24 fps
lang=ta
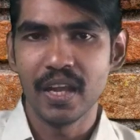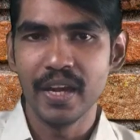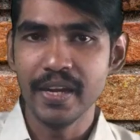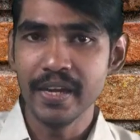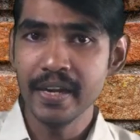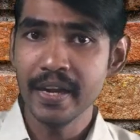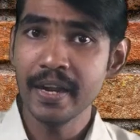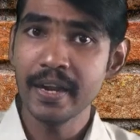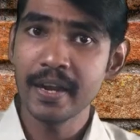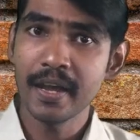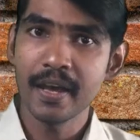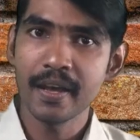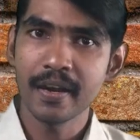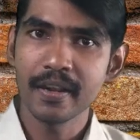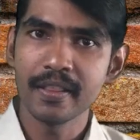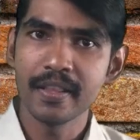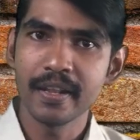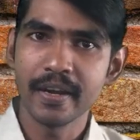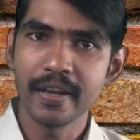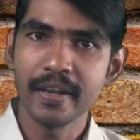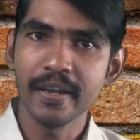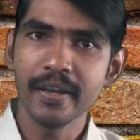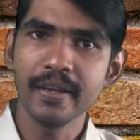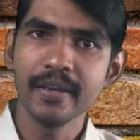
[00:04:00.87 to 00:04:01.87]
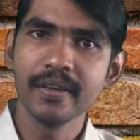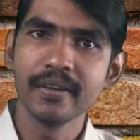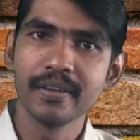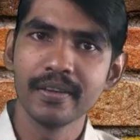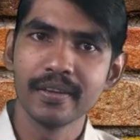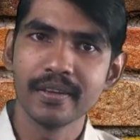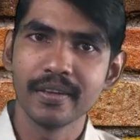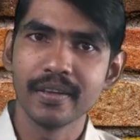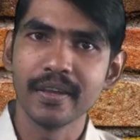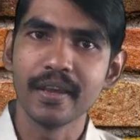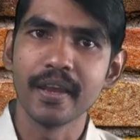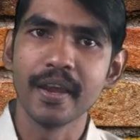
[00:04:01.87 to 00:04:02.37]
என்ன நாரதரே
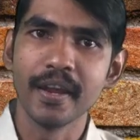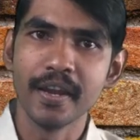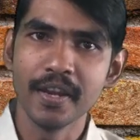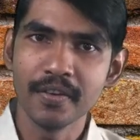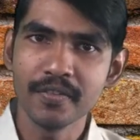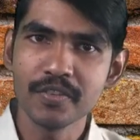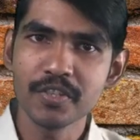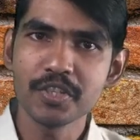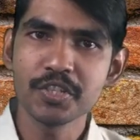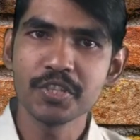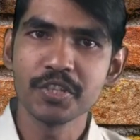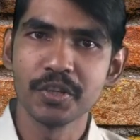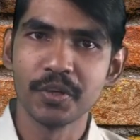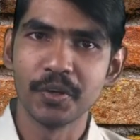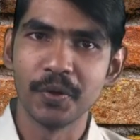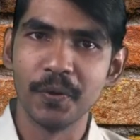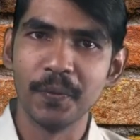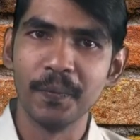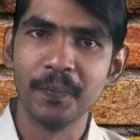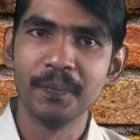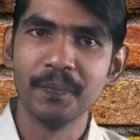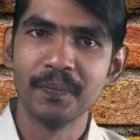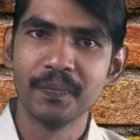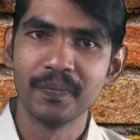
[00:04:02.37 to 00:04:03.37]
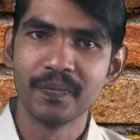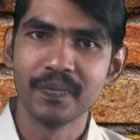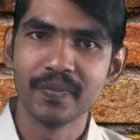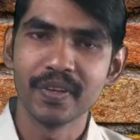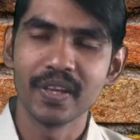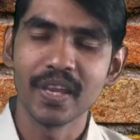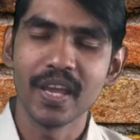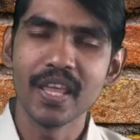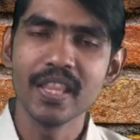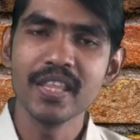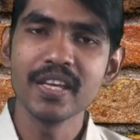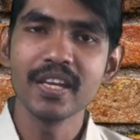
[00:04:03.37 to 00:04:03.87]
என்ன விஷயம்
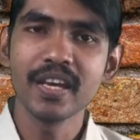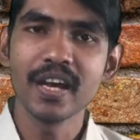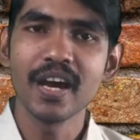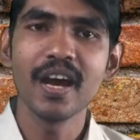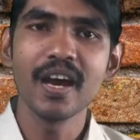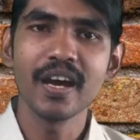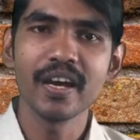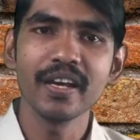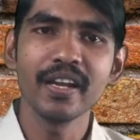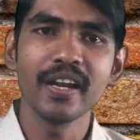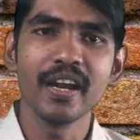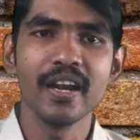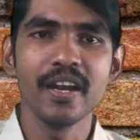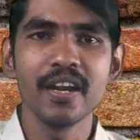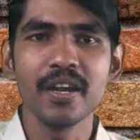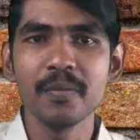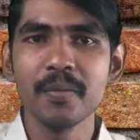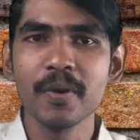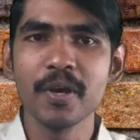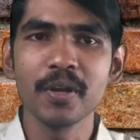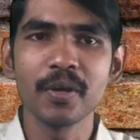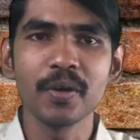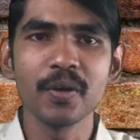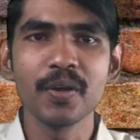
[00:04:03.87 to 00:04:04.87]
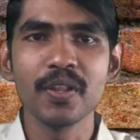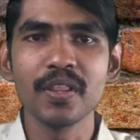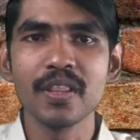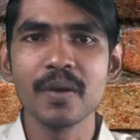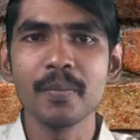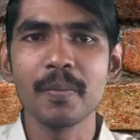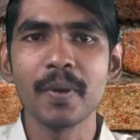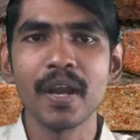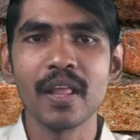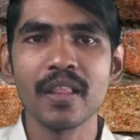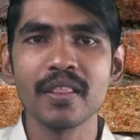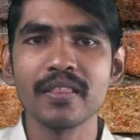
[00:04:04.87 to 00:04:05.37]
எதுக்காக ரெண்டு பேருக்கும்
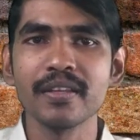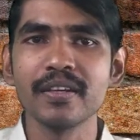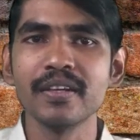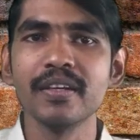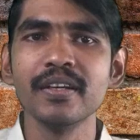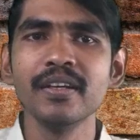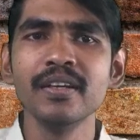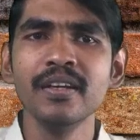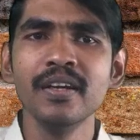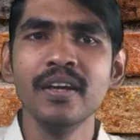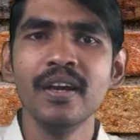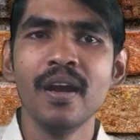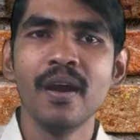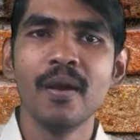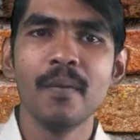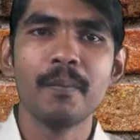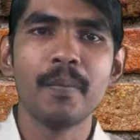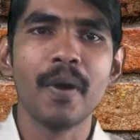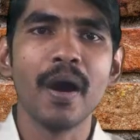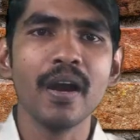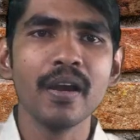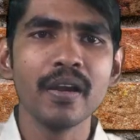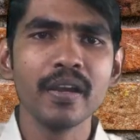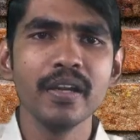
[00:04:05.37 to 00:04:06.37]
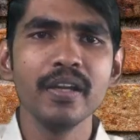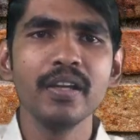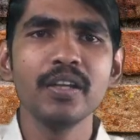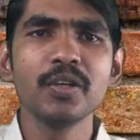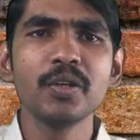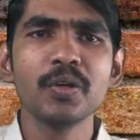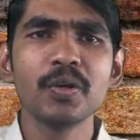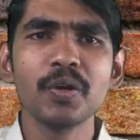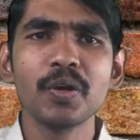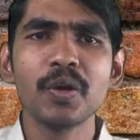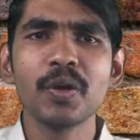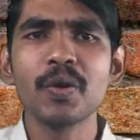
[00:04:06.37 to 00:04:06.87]
இந்த பழத்தை பங்கிட்டு
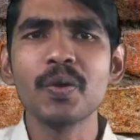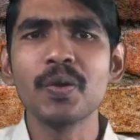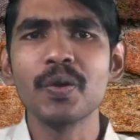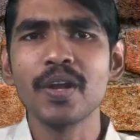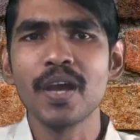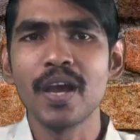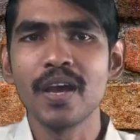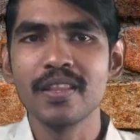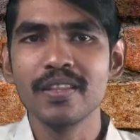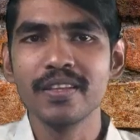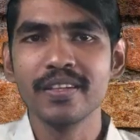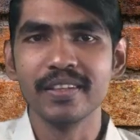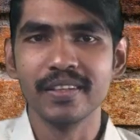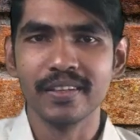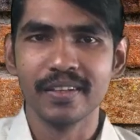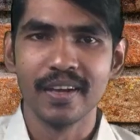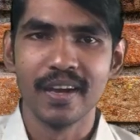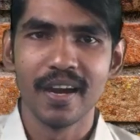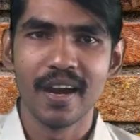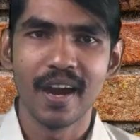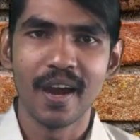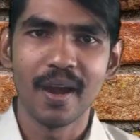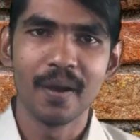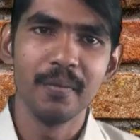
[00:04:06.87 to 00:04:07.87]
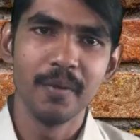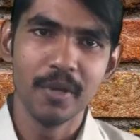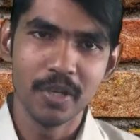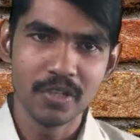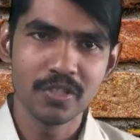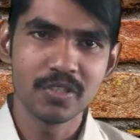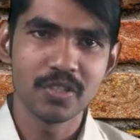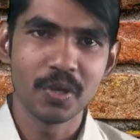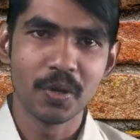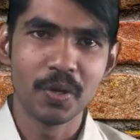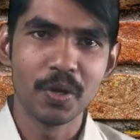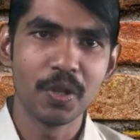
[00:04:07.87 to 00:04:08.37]
கொடுக்க கூடாது
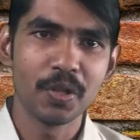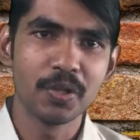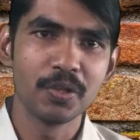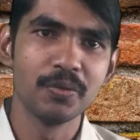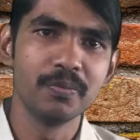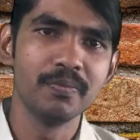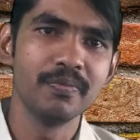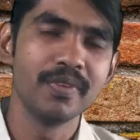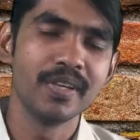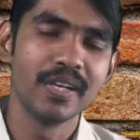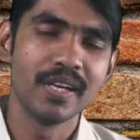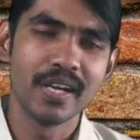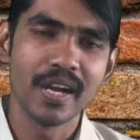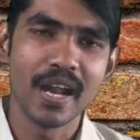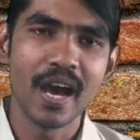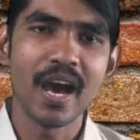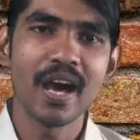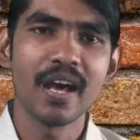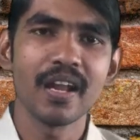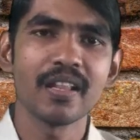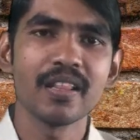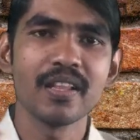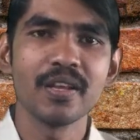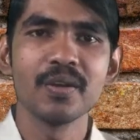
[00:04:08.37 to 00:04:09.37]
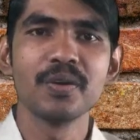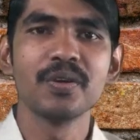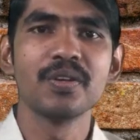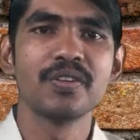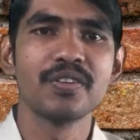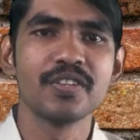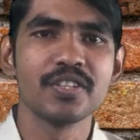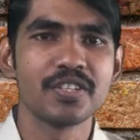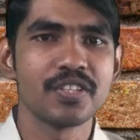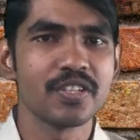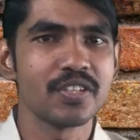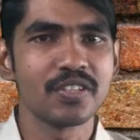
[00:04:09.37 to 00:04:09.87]
அப்படின்னு சொன்னதும் நாரதர்
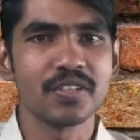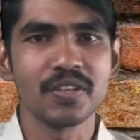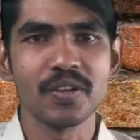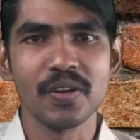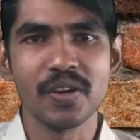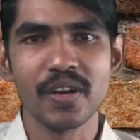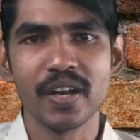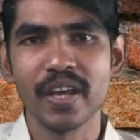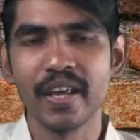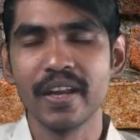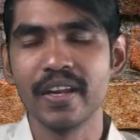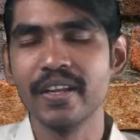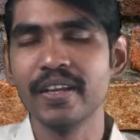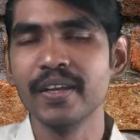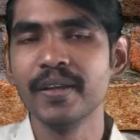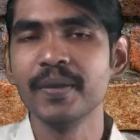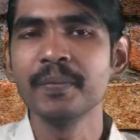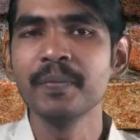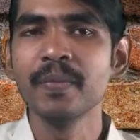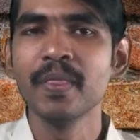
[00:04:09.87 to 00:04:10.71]
ஒரு விஷயம் சொல்றாரு